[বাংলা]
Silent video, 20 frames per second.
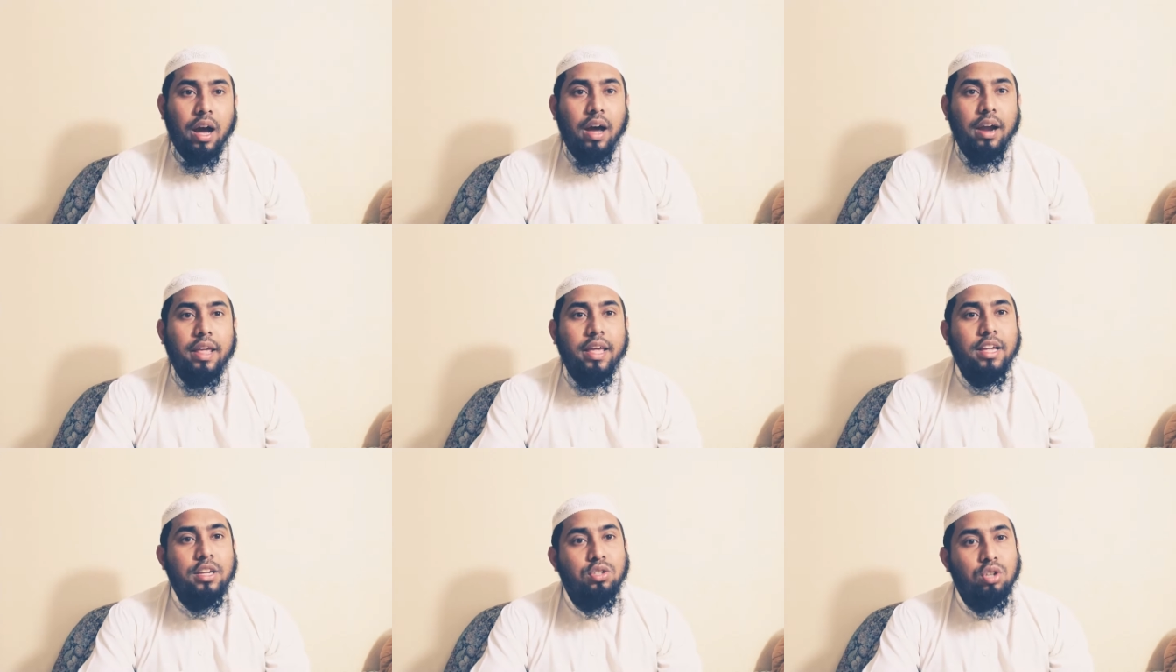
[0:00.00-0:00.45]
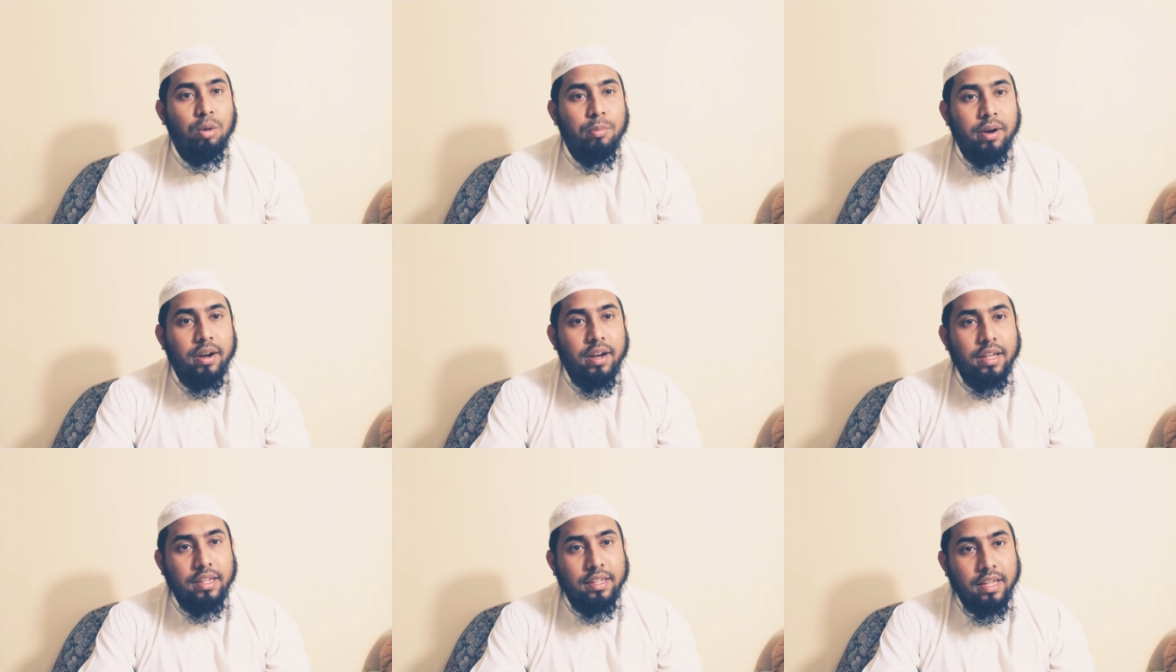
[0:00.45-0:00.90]
আর এই
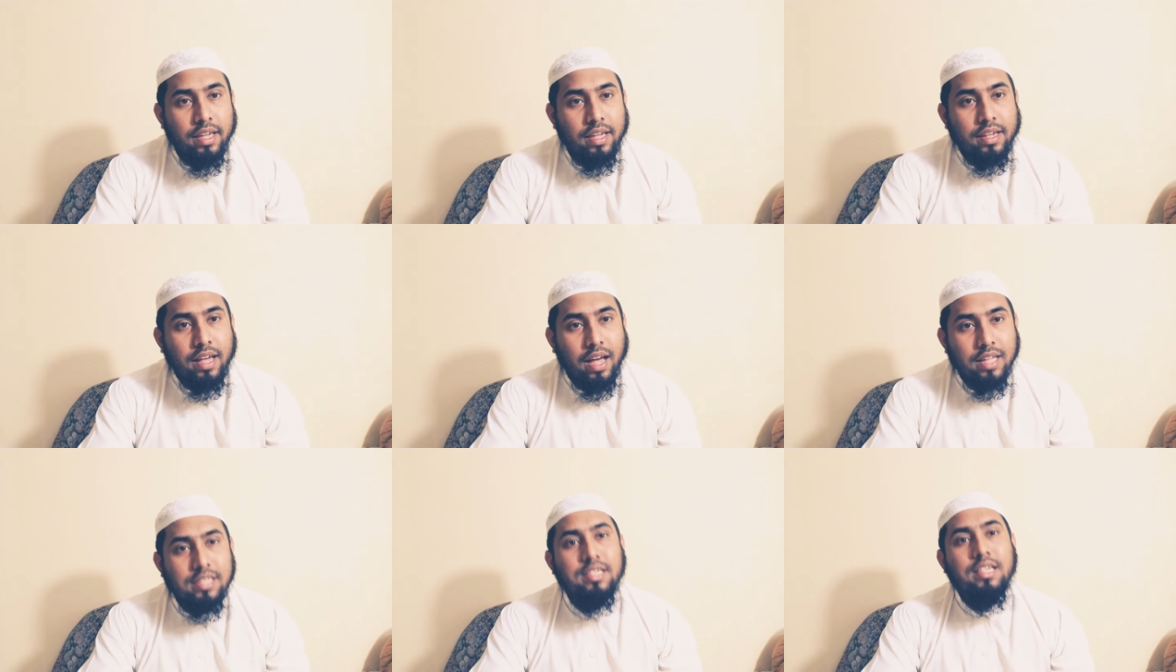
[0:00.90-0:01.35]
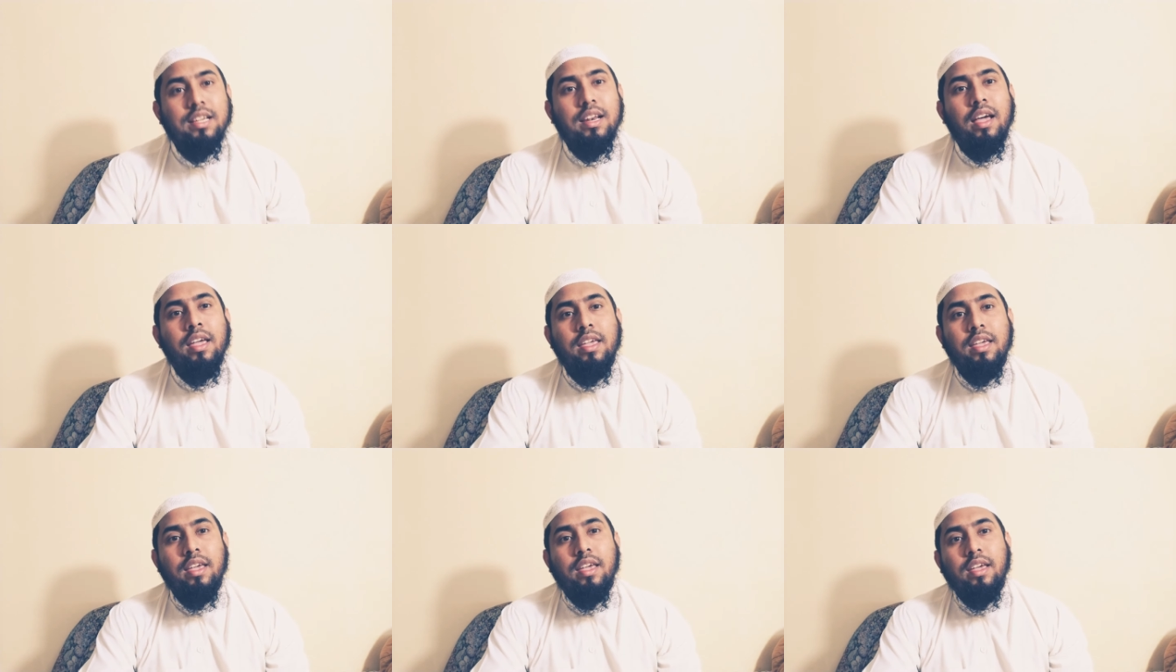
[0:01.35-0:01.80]
সময়টাকে কাজে
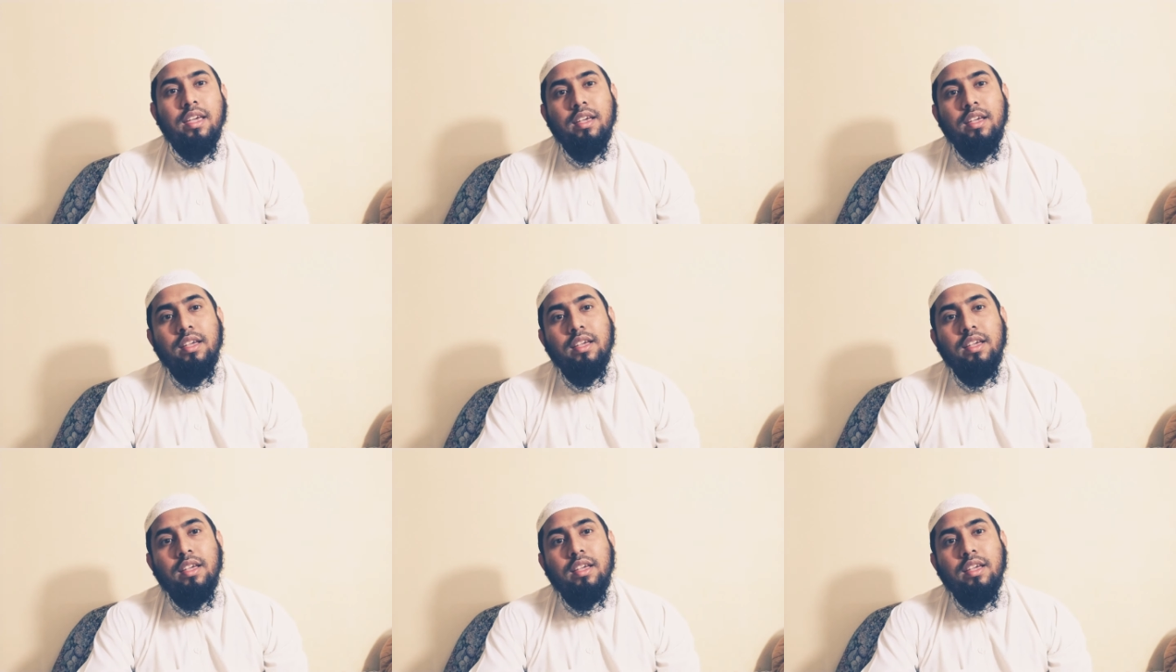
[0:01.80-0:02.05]
লাগিয়ে